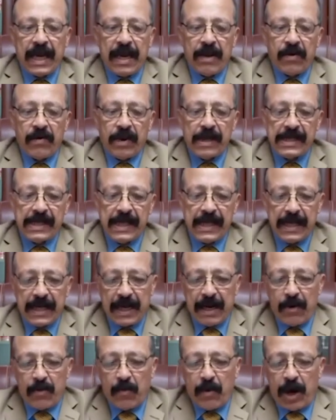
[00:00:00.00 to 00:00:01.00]
كان
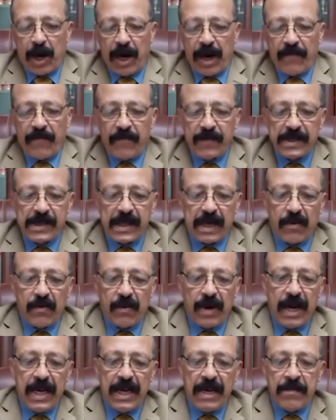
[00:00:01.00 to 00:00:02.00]
وزير او محافظ
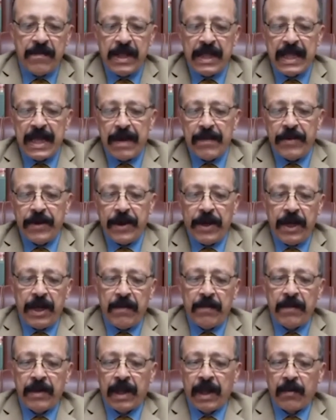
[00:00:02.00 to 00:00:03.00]
او اي من
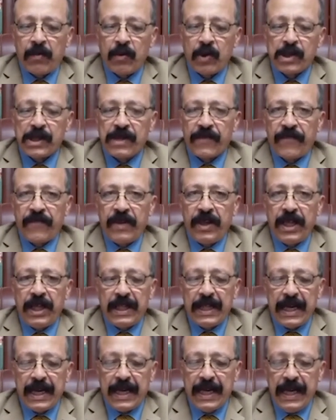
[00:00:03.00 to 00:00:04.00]
تابعيهم من الموظفين
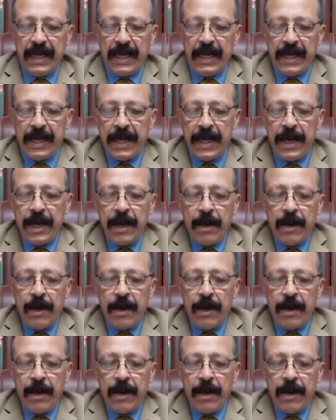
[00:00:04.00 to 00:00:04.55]
الاداريين